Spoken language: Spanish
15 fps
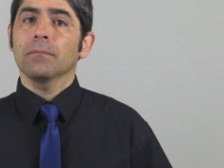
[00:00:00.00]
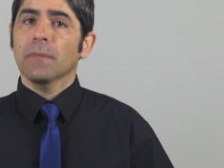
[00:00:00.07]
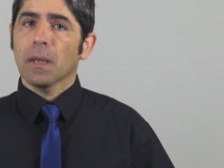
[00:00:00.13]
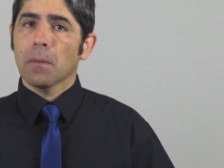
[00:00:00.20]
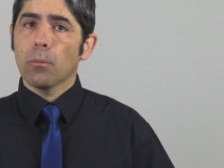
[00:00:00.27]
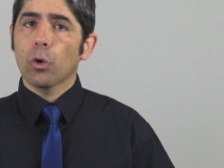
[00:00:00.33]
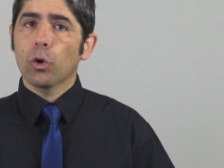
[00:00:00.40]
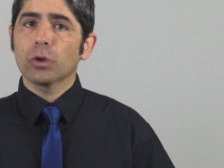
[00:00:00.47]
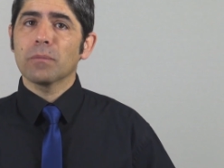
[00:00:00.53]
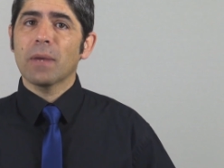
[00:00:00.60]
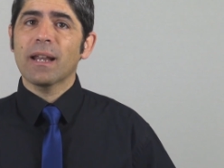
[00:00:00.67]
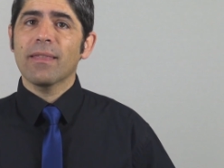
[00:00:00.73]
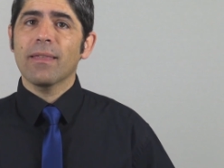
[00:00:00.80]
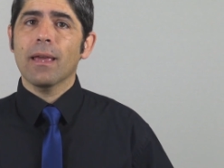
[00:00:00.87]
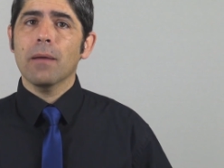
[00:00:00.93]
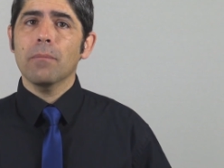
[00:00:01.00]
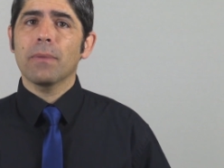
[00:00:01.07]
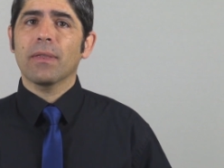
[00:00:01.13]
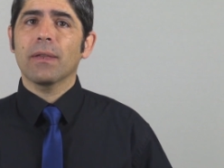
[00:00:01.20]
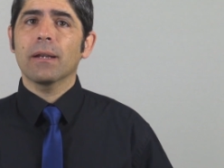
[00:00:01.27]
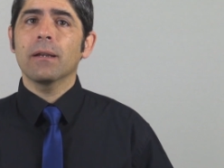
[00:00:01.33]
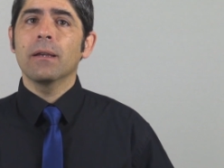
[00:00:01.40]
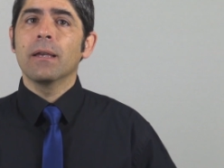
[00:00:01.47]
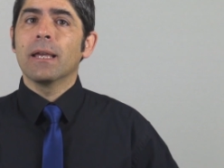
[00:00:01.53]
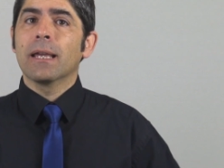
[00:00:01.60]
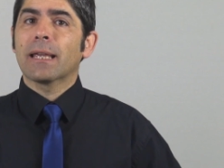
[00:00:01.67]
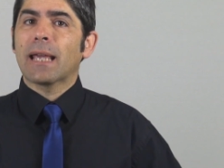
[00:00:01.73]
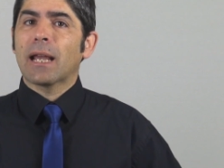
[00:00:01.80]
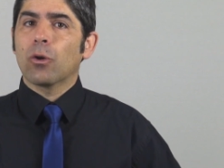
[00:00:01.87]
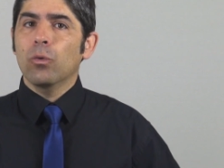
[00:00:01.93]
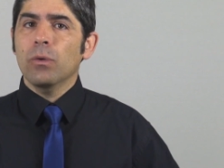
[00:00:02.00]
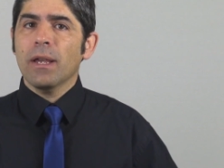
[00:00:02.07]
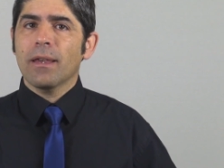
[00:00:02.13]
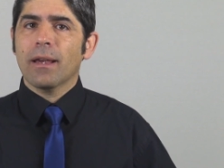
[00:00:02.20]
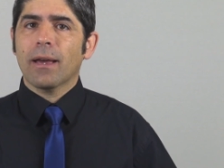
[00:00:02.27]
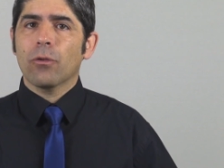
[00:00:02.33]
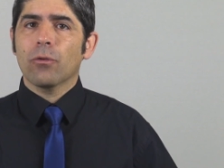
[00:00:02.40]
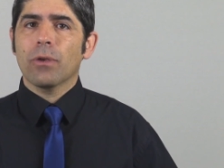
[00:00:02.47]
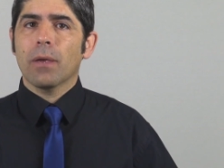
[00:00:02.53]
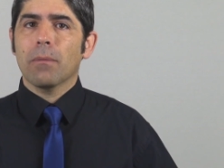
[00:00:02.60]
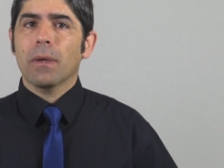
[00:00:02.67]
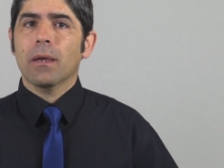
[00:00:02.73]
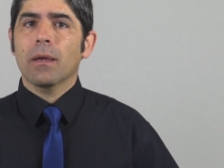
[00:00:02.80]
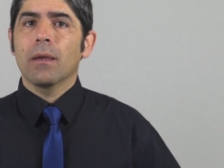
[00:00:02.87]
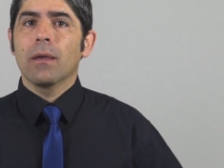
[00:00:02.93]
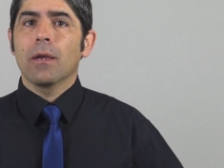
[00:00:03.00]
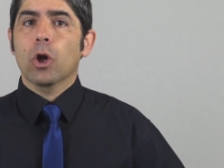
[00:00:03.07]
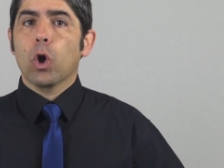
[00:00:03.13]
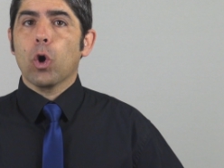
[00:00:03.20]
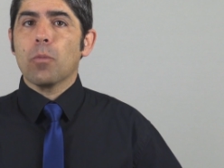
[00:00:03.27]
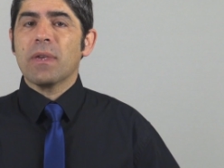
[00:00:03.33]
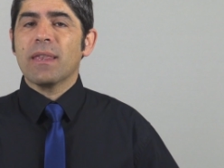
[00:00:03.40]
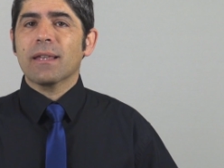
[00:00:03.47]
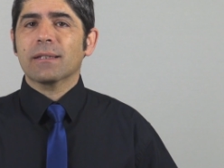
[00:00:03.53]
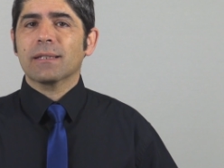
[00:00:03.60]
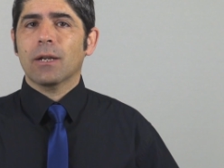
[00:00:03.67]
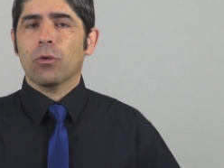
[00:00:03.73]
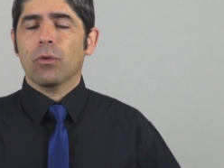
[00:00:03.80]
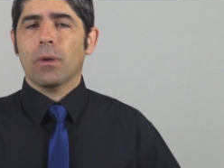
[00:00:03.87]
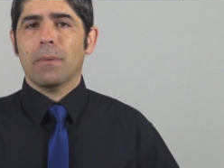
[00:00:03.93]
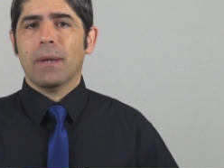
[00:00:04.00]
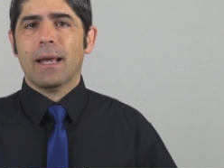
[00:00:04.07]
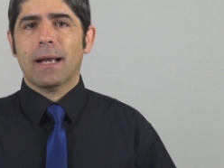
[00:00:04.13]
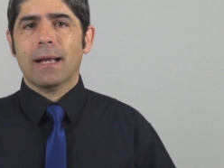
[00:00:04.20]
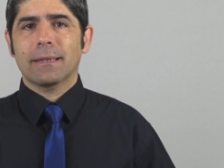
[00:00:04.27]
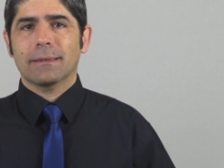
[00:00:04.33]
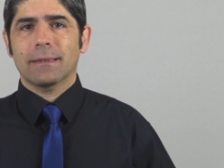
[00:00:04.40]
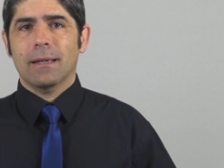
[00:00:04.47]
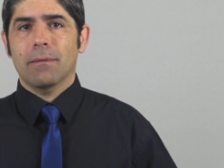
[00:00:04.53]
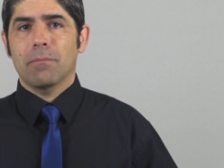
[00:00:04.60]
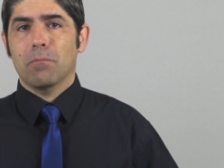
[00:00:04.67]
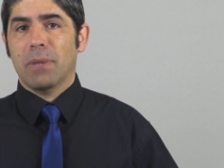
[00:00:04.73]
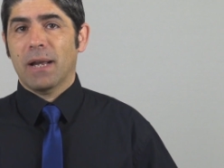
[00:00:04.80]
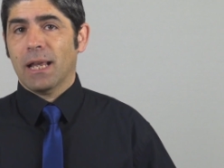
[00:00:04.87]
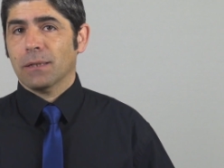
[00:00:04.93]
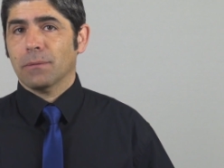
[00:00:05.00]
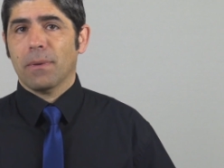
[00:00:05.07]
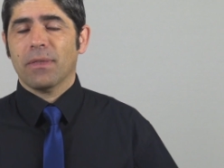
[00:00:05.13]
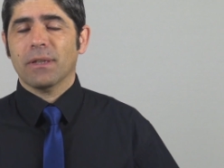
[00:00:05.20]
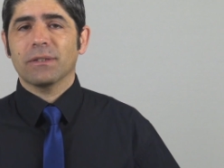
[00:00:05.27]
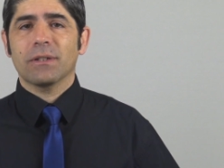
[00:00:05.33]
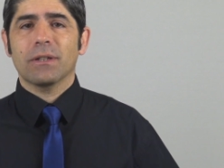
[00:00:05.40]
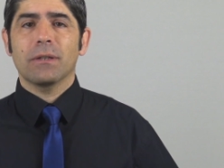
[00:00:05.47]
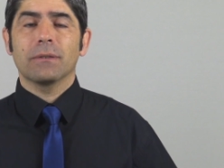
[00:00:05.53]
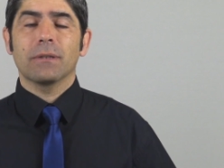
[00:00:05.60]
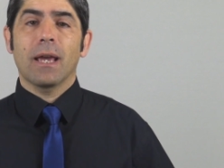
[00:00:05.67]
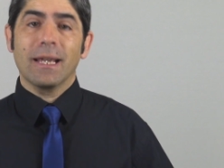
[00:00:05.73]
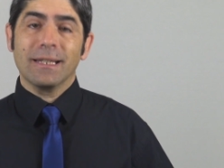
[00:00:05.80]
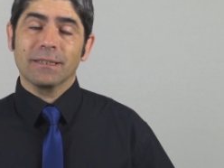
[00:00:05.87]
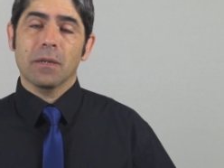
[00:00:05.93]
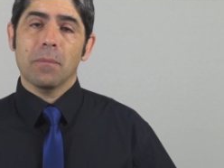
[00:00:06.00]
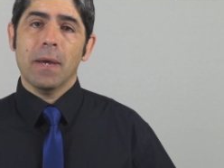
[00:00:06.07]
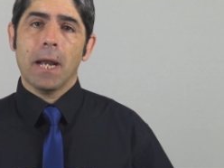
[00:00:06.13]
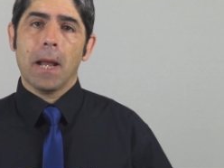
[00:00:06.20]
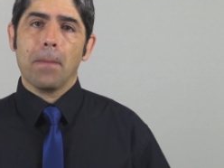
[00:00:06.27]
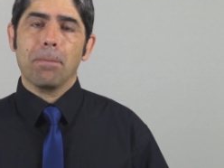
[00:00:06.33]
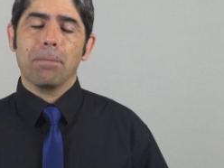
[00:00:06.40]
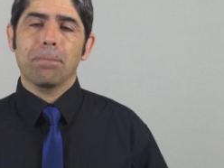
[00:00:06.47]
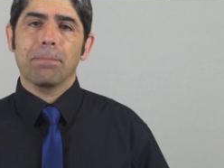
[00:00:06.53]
Tampoco es mala idea pedir que algún allegado lleve comida saludable a casa varias veces en semana.